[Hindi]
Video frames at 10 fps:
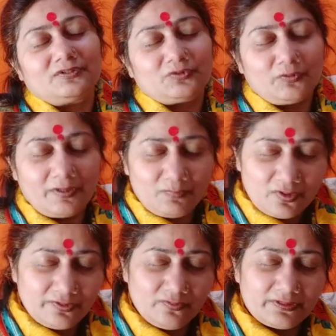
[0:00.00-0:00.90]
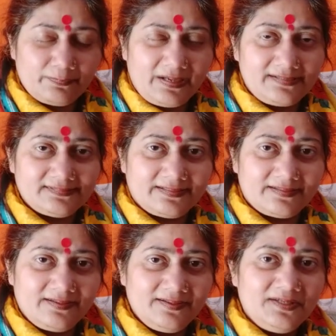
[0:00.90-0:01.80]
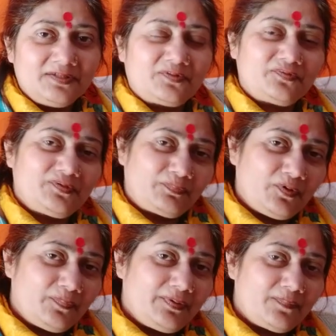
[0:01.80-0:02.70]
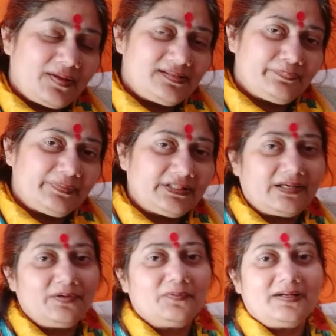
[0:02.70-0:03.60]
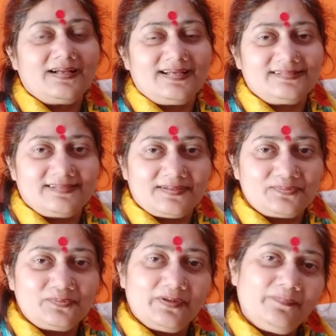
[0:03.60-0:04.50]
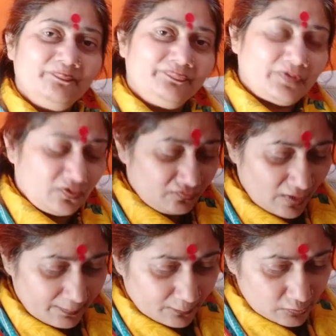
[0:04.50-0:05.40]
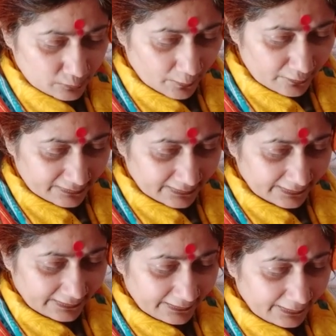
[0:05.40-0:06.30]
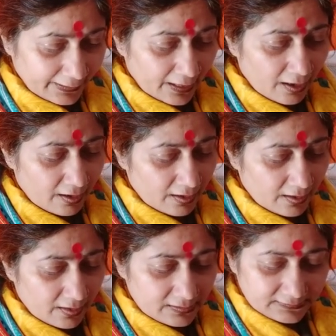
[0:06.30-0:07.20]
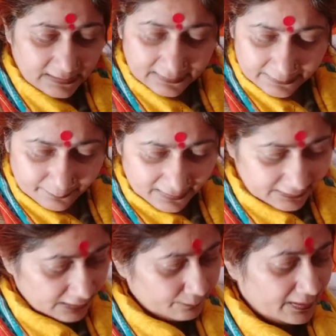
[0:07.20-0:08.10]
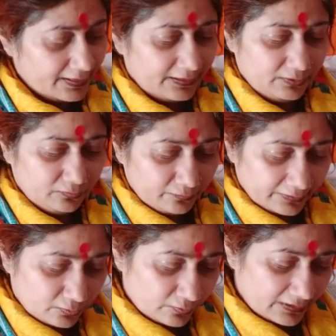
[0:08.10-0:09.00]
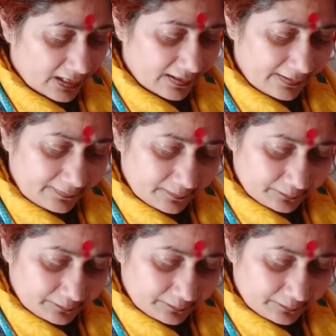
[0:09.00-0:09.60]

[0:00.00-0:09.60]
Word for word: थोड़ा मौन होकर बैठ जाएंगे तो सबको अपनी अपनी जिम्मेदारियों का एहसास होगा और वो आपको सपोर्ट करेंगे और जहां तक मैं देख पा रही हूँ एक और कार्ड